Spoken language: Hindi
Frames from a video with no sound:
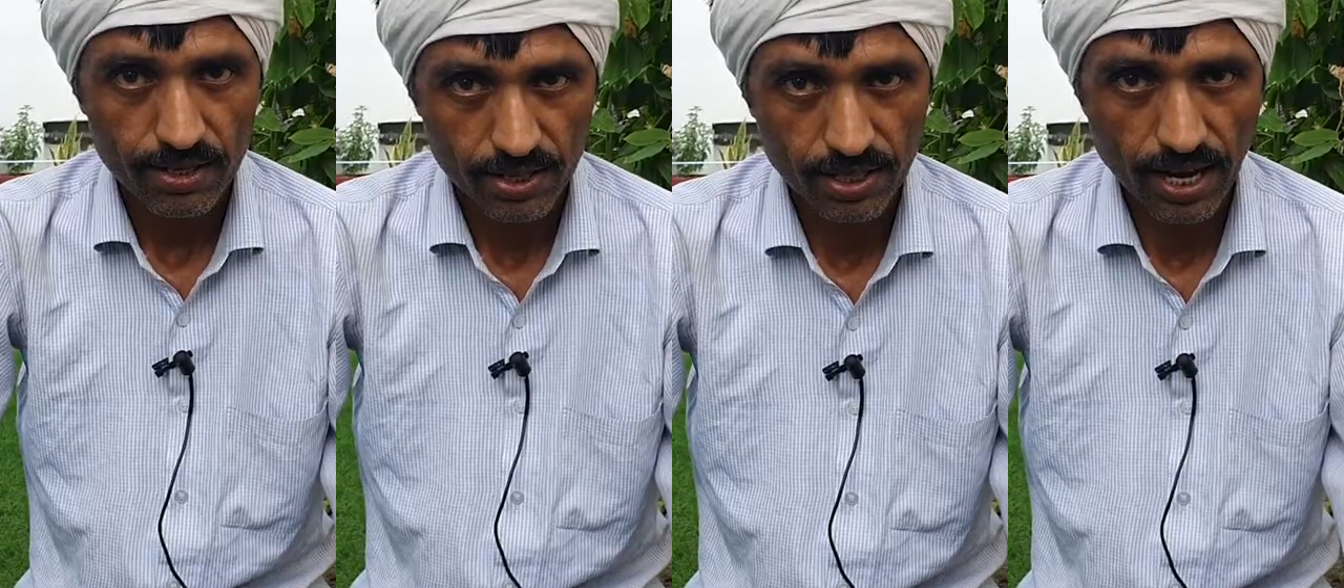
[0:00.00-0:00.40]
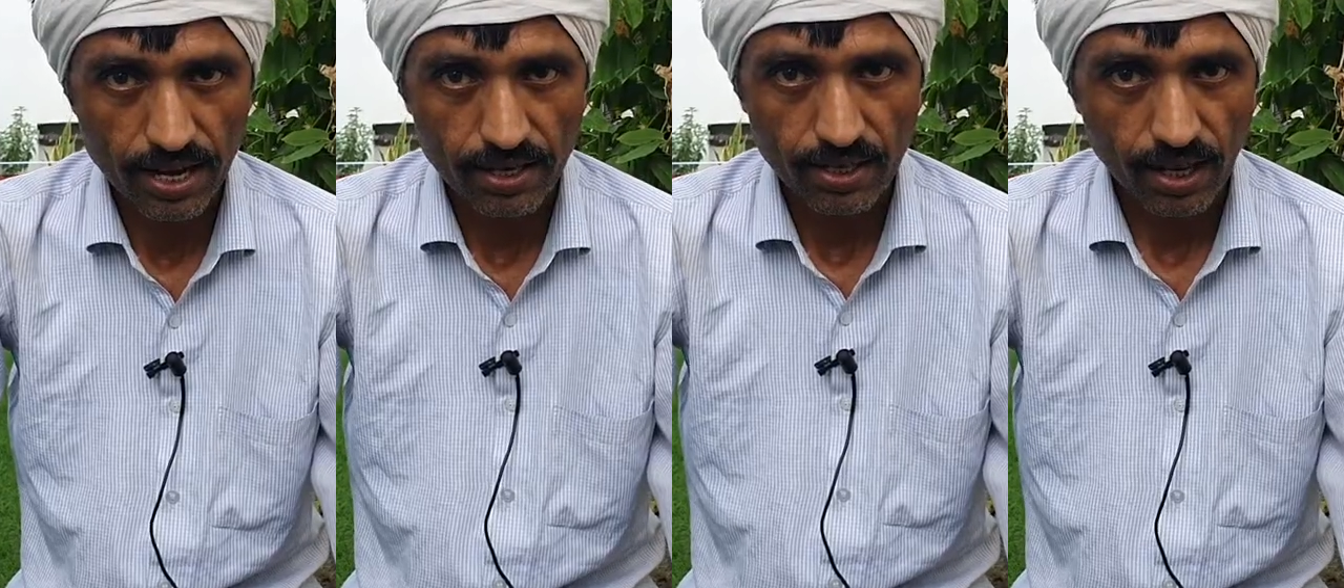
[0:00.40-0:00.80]
ठीक
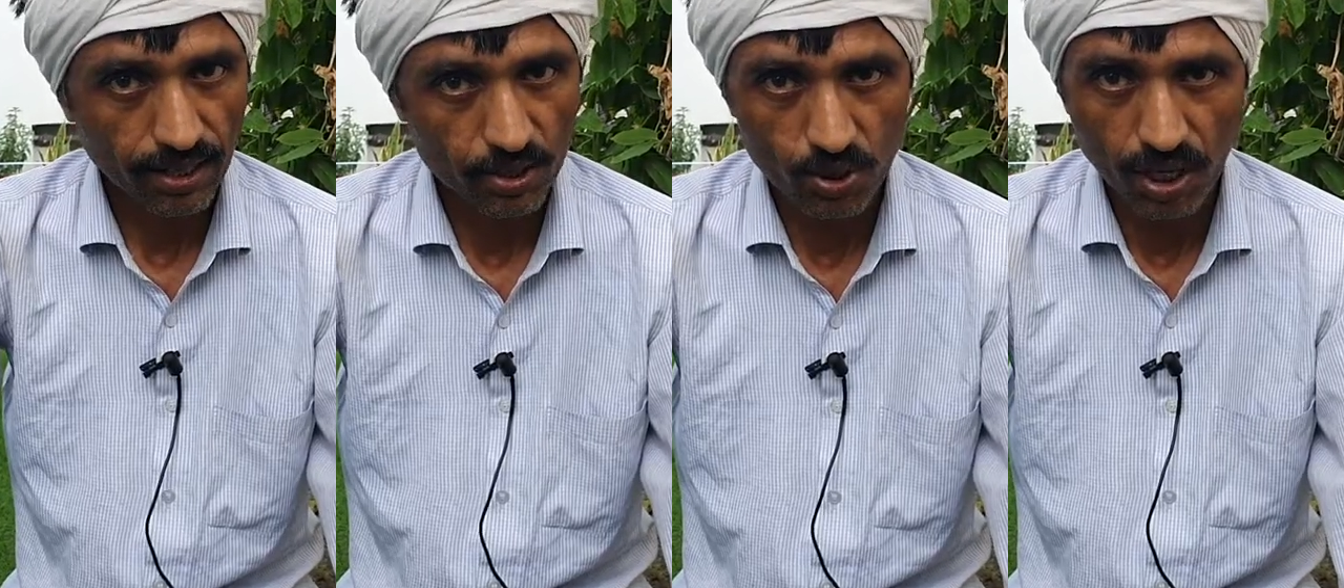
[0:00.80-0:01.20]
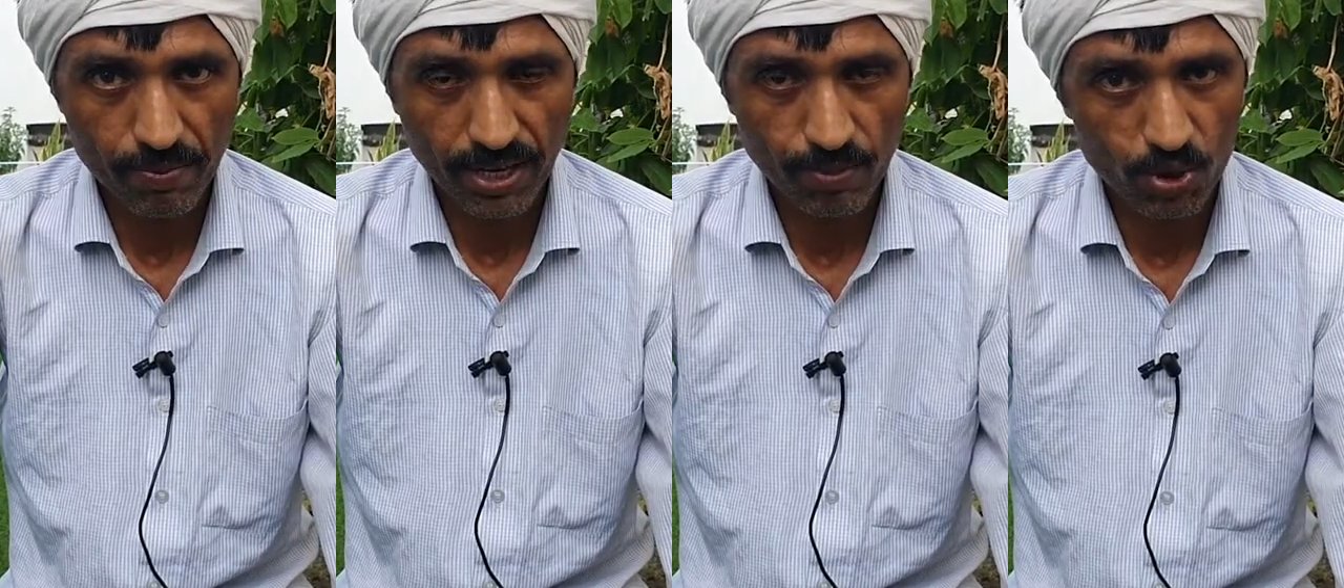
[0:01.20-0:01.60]
है अगर जो
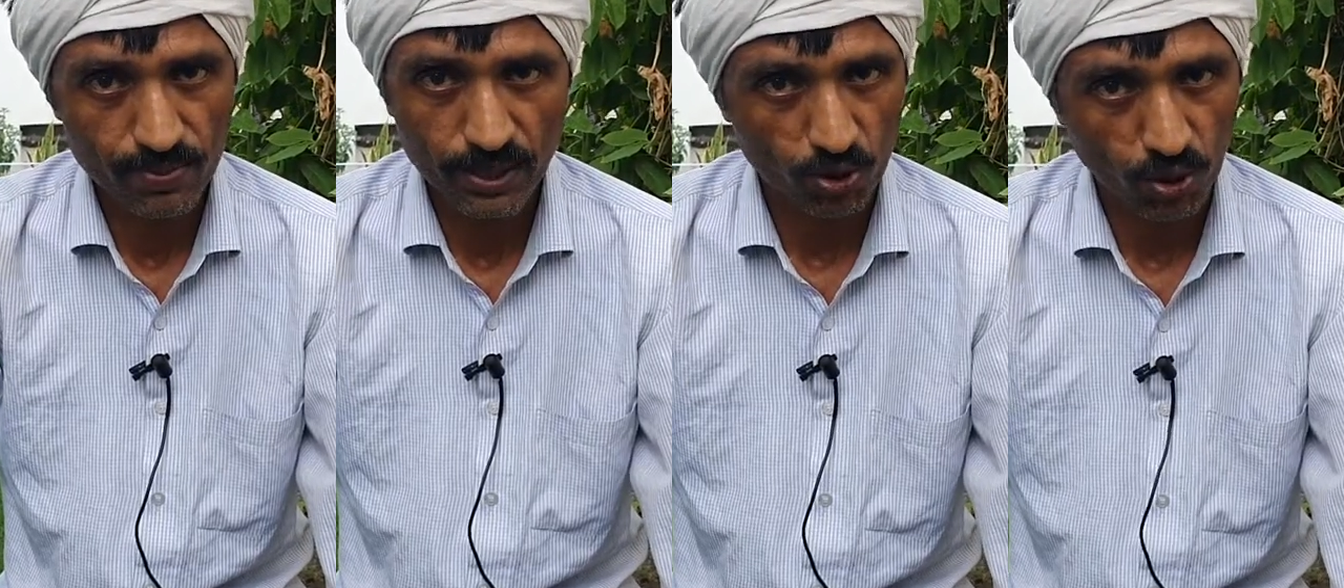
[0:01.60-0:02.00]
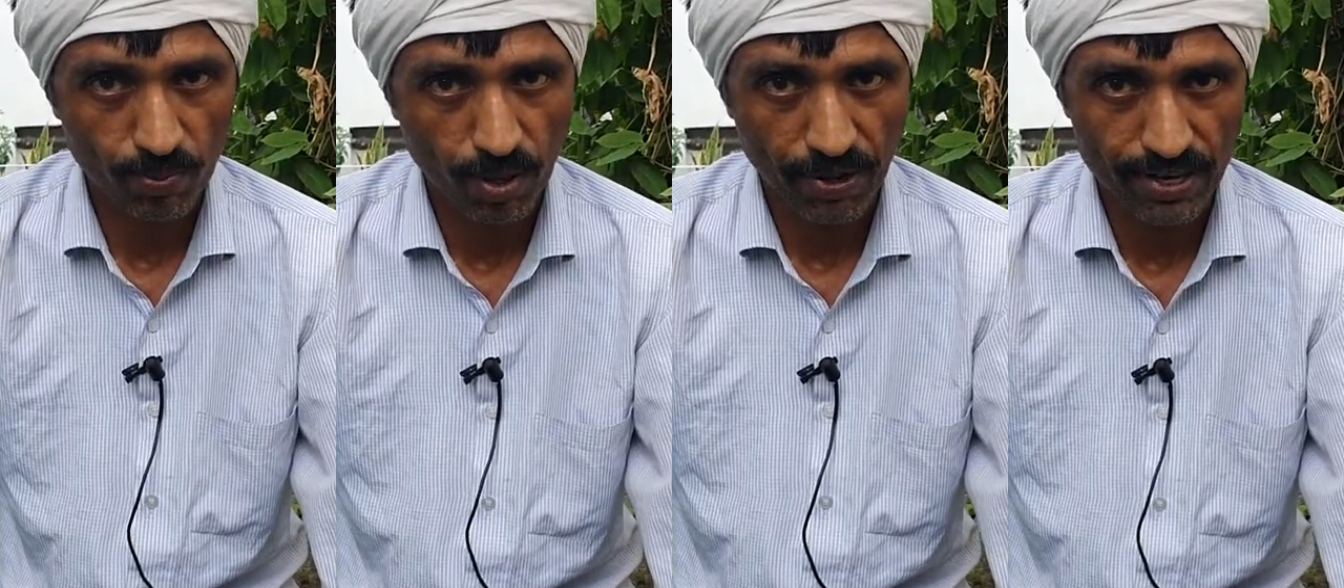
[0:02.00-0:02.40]
गर्मी का मौसम है तो
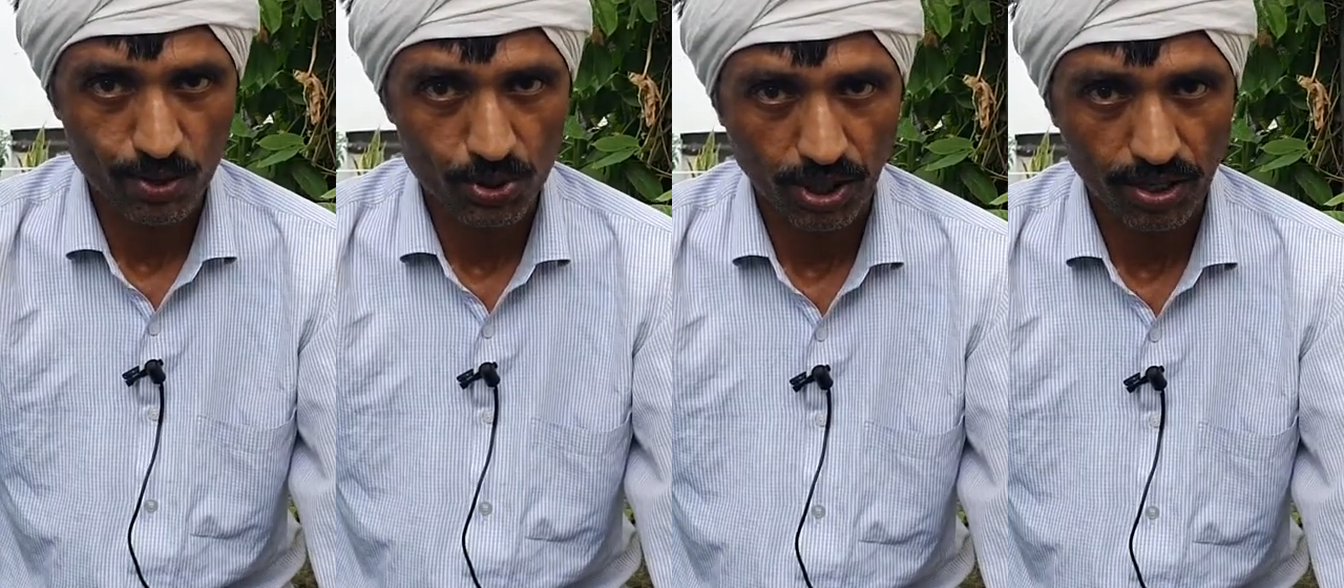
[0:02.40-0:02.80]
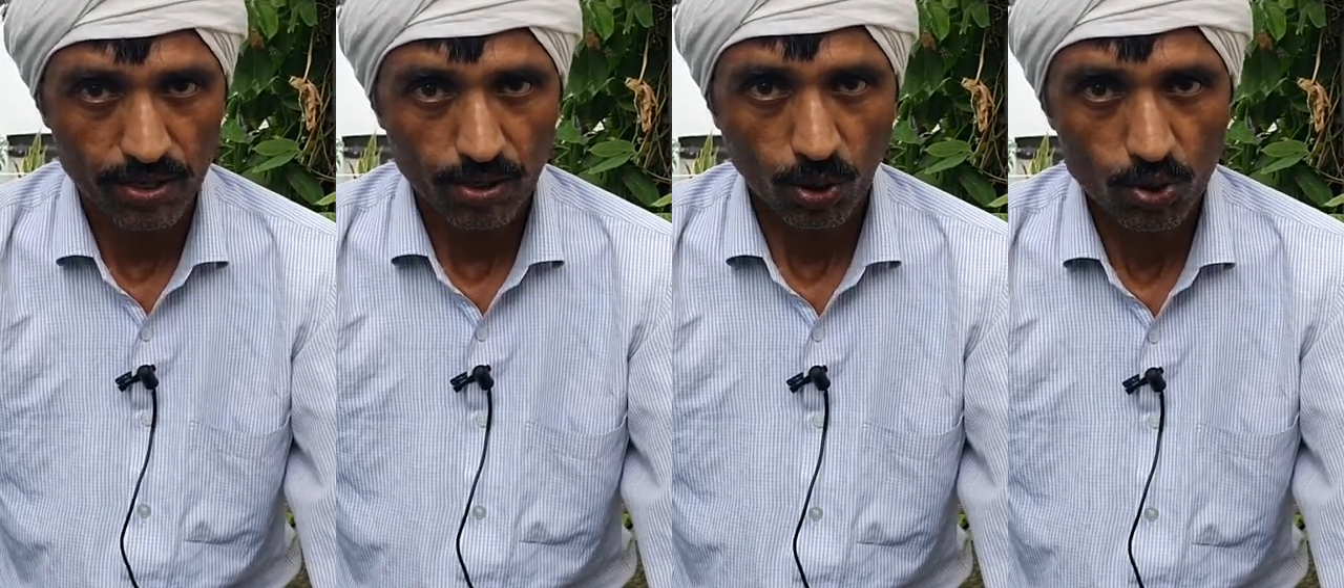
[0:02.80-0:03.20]
नॉर्मल पानी यूज़ करें
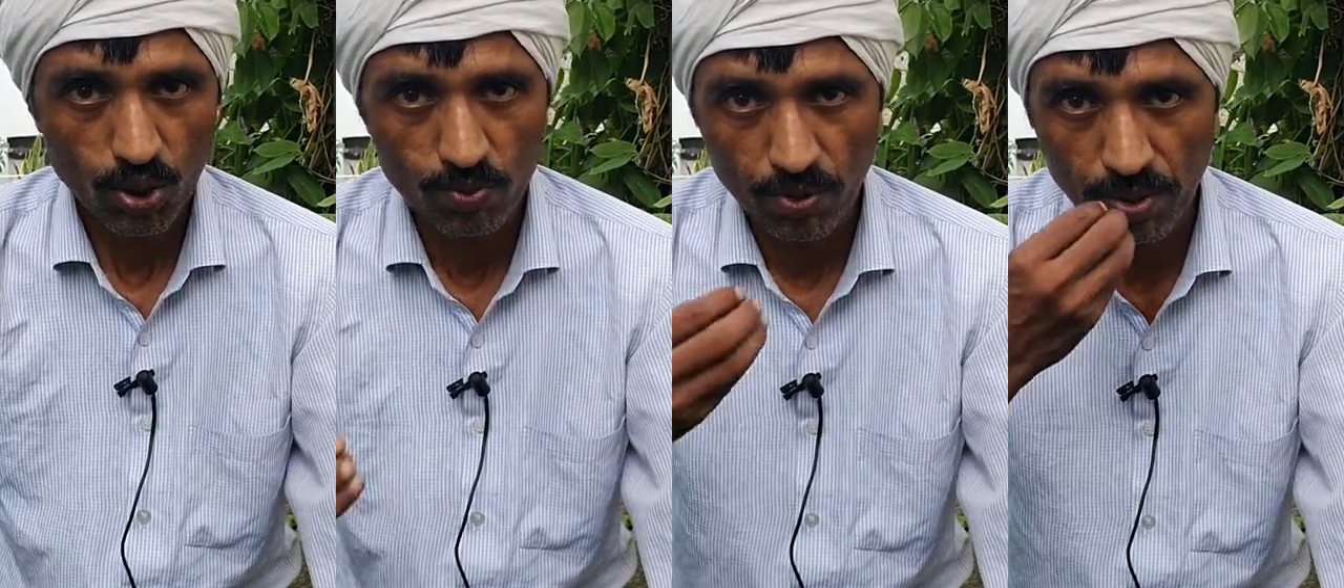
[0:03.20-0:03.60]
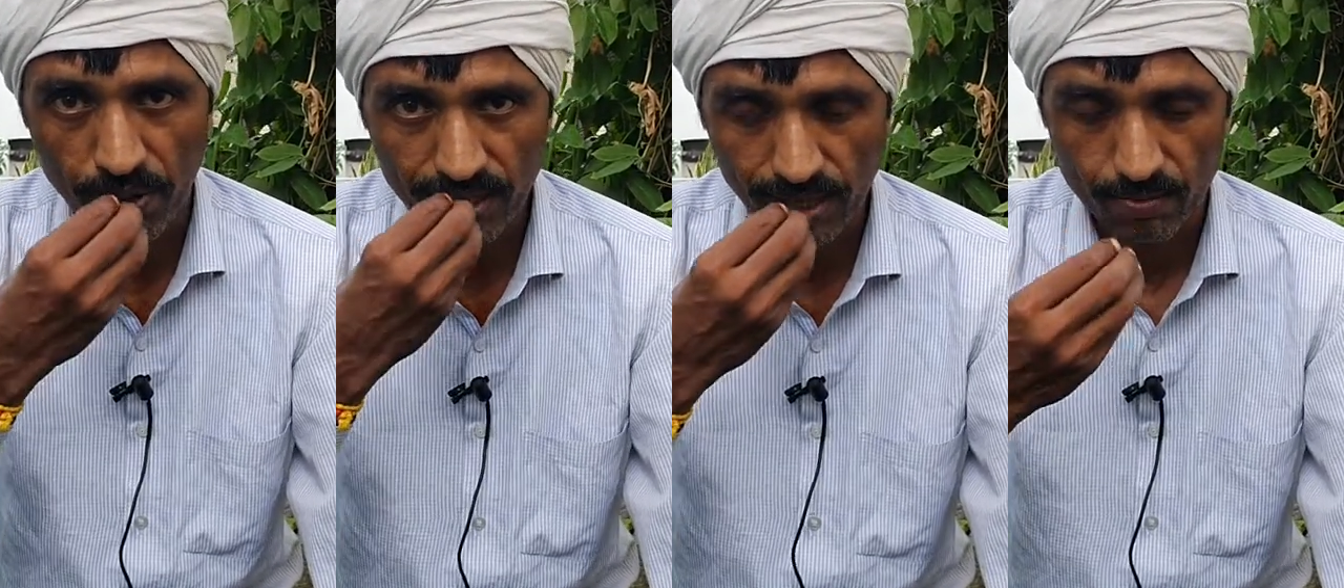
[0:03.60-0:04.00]
और उसको मुंह में
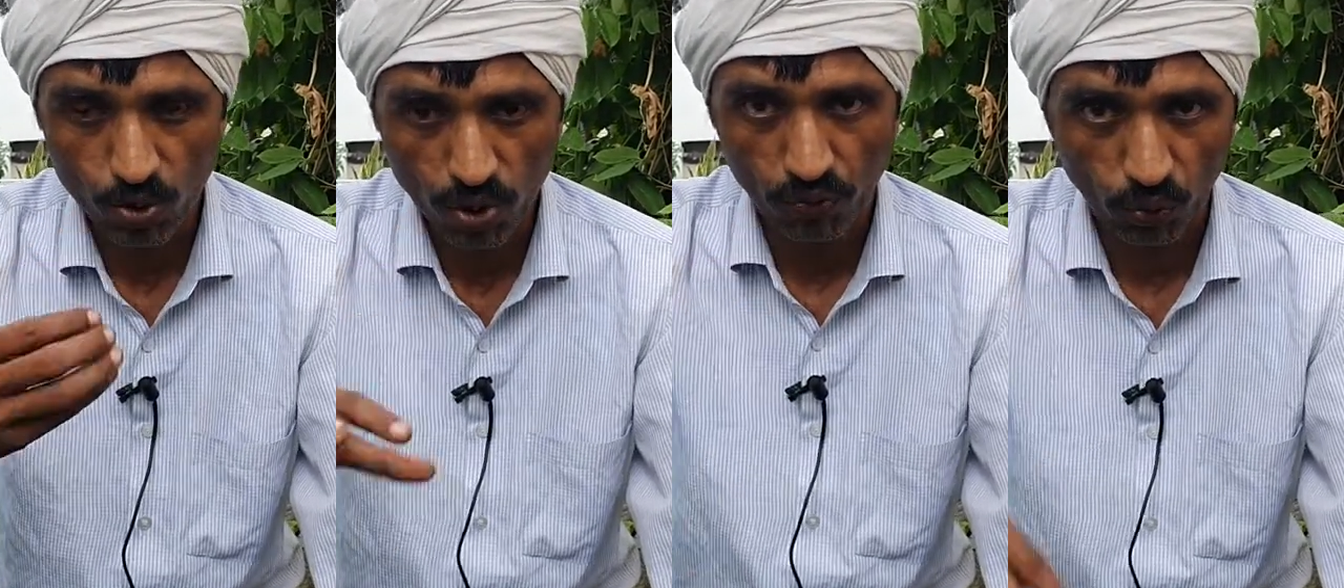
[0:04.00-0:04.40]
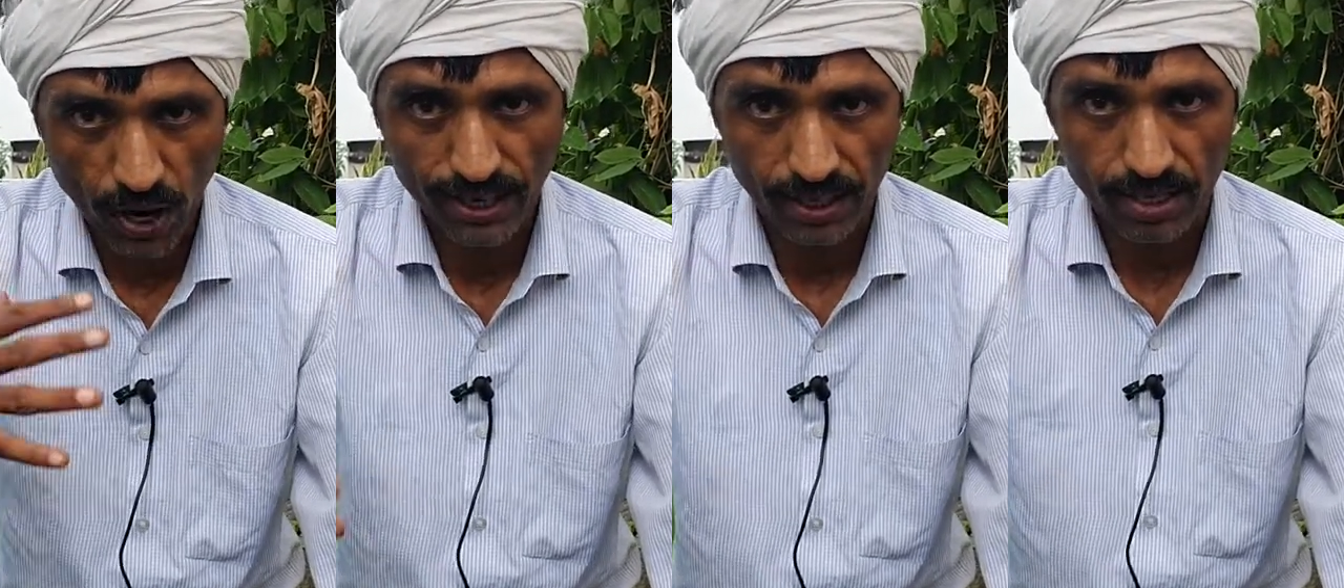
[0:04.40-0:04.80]
भर के मुंह को
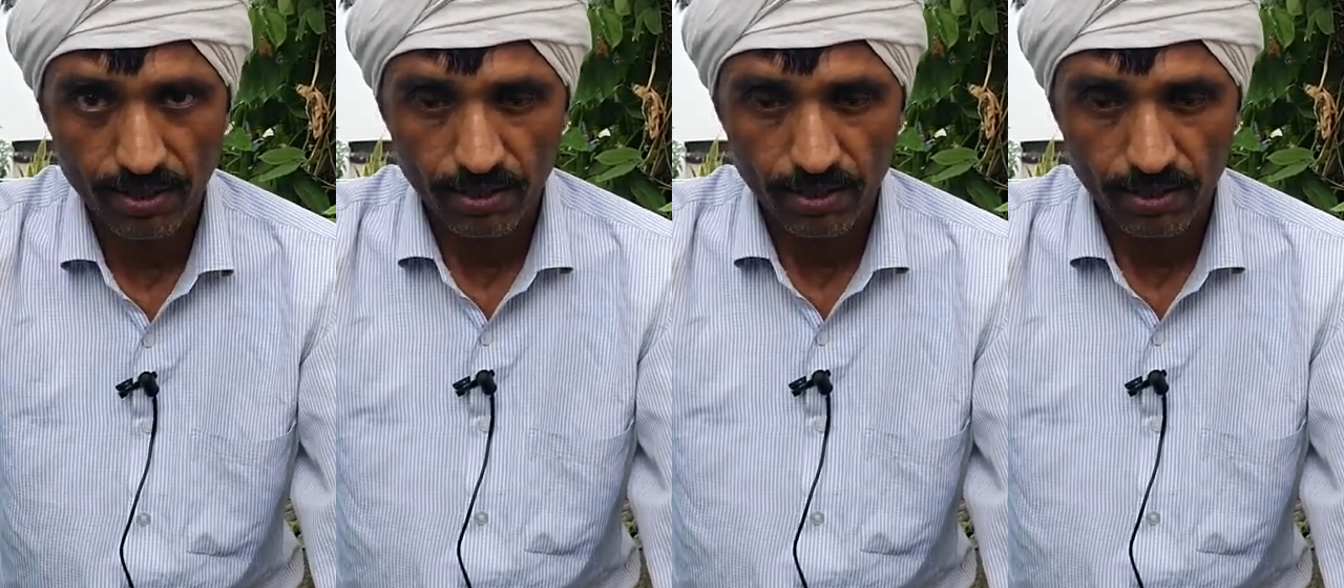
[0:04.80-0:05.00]
फुला के